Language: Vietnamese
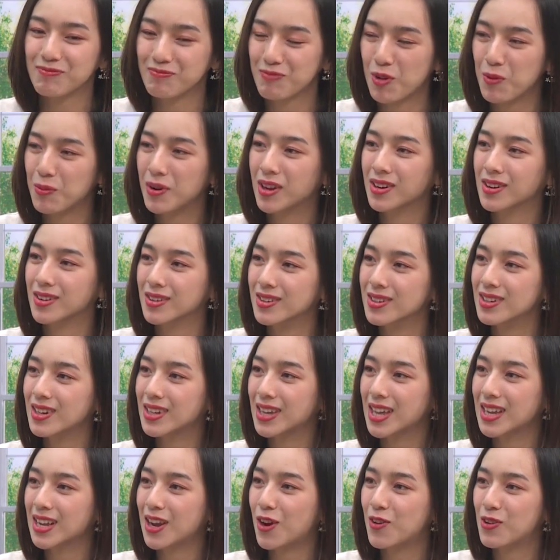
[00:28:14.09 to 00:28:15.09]
một lần nữa
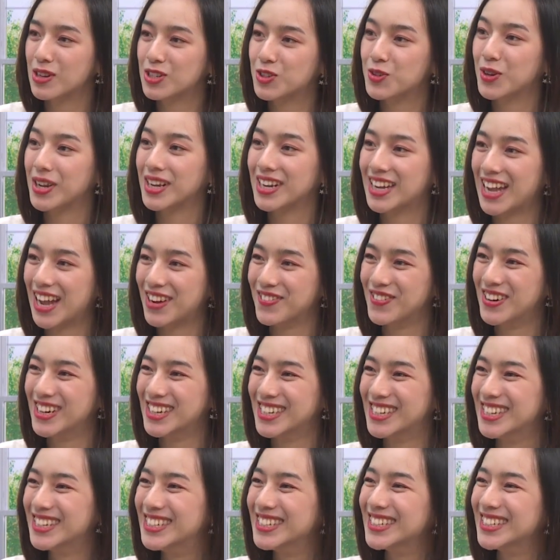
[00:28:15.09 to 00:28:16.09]
là cái câu là truyền cảm hứng